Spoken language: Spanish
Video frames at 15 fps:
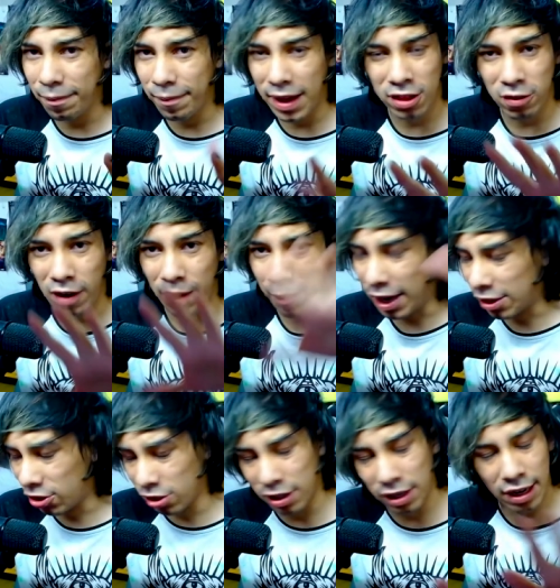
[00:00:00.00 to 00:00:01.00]
Esto va para
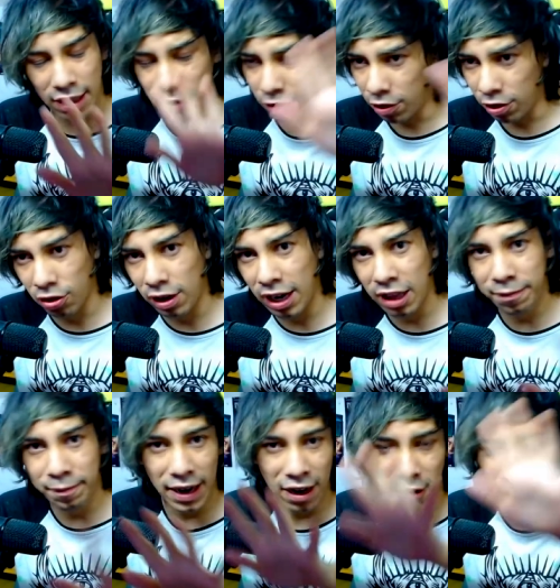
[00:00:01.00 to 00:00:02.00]
todas las consolas,
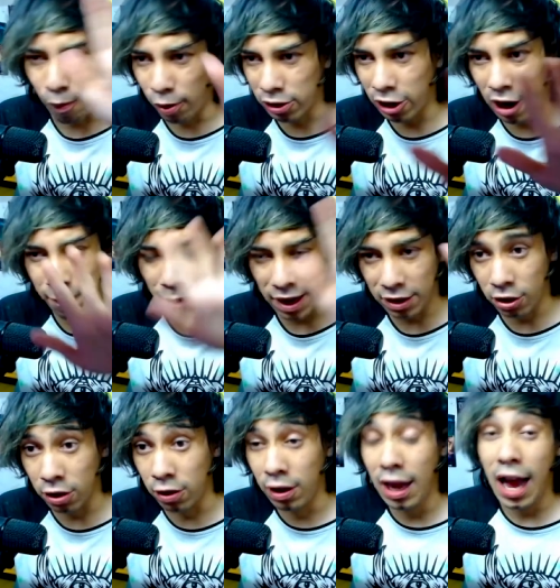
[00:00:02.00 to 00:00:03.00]
para computadora, para
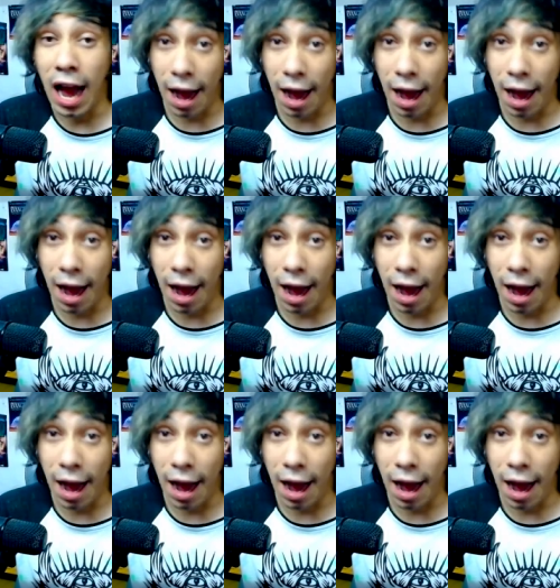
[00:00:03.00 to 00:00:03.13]
todo.